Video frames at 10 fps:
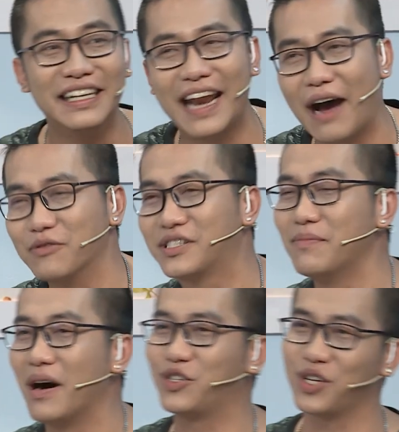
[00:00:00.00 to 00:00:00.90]
Dạ. Nào,
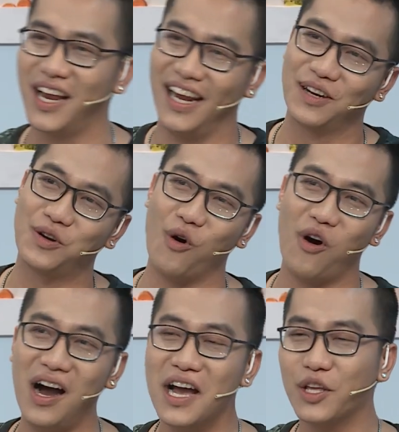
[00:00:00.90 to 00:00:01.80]
xin mời sự xuất hiện
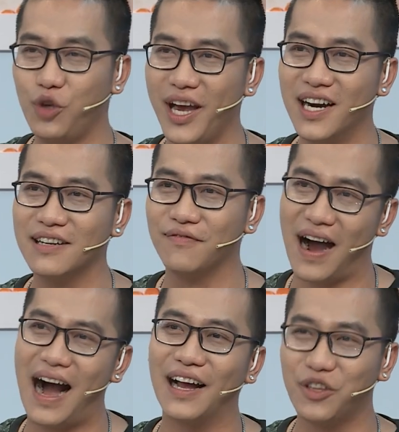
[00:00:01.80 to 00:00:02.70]
của Duy Hưng
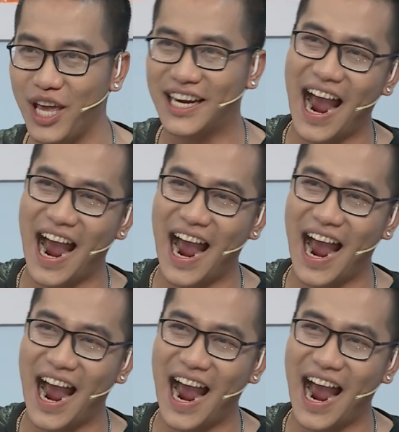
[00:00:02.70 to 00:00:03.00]
và Duy